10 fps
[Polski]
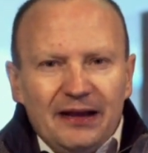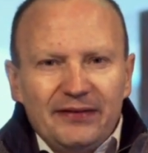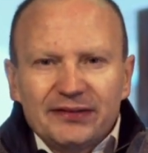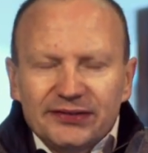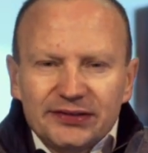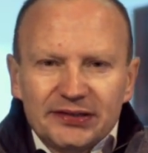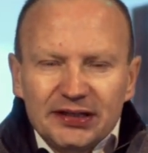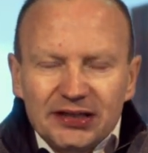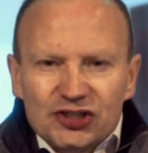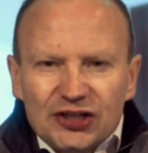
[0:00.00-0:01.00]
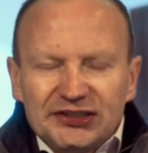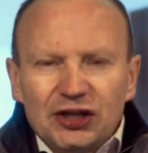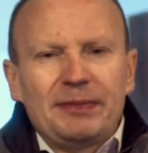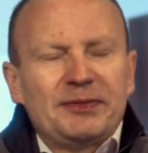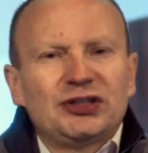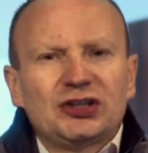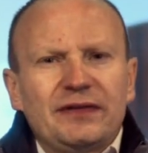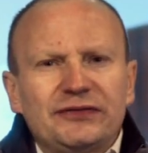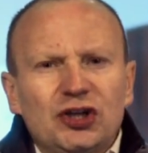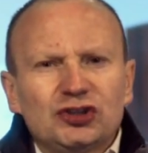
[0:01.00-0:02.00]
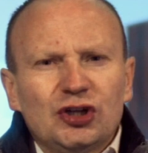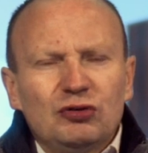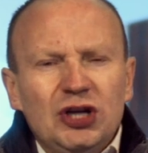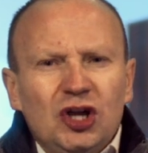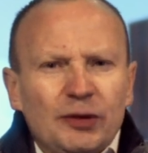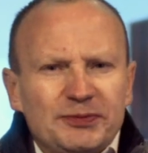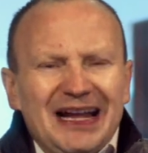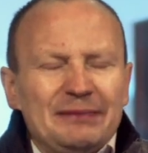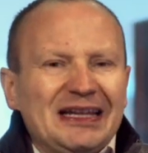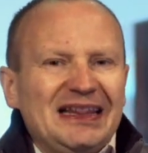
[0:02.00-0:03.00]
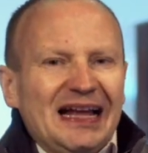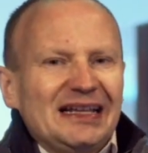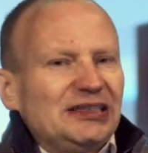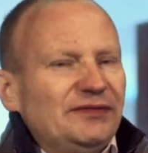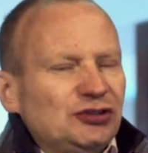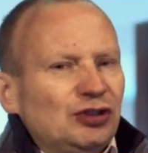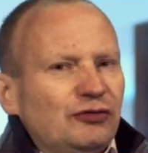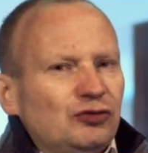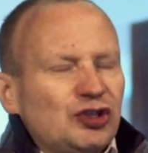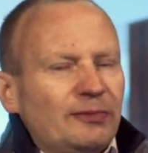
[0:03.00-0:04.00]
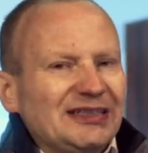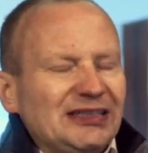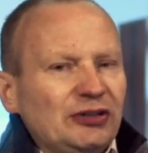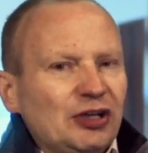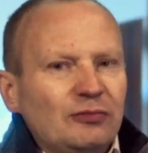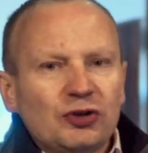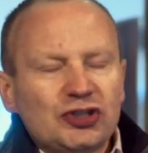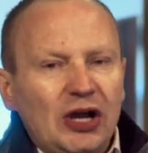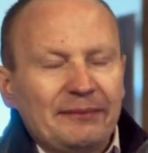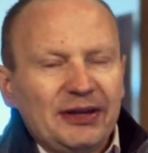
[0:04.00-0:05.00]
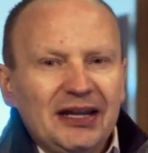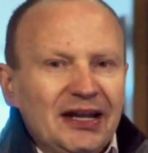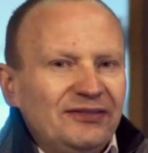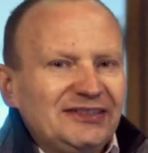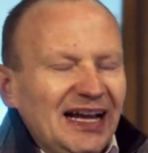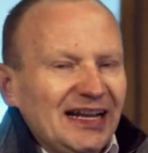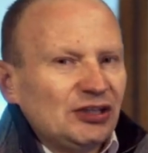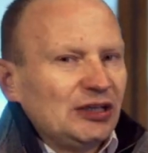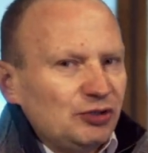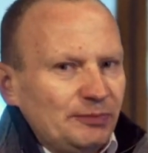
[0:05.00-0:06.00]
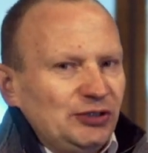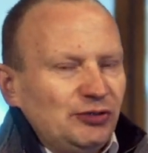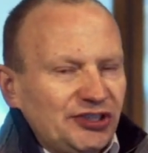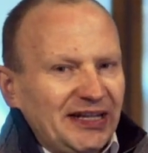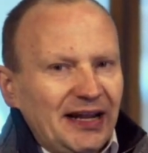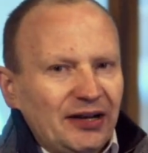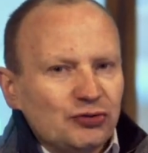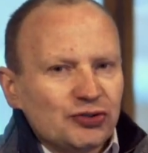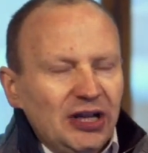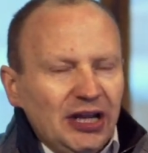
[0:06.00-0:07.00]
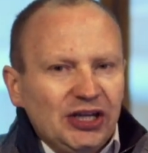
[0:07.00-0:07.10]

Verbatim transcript: A więc y, jeżeli stopy procentowe wzrosną, to przynajmniej dla nas inwestorów, którzy obracają nieruchomościami, wcale to nie musi być zły scenariusz.